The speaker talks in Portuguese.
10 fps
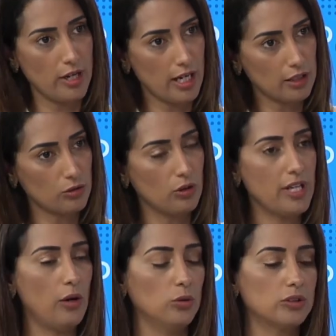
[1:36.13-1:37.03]
e o relator
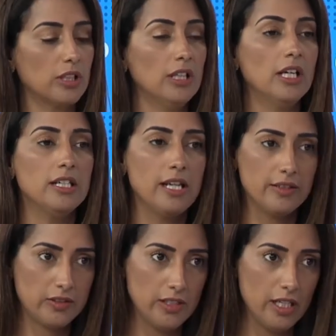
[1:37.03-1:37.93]
da outra. E
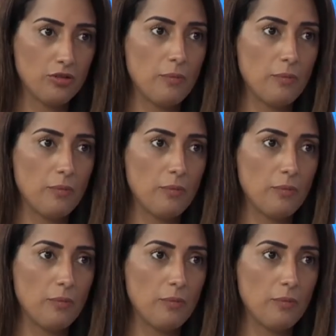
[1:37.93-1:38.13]
esse ano,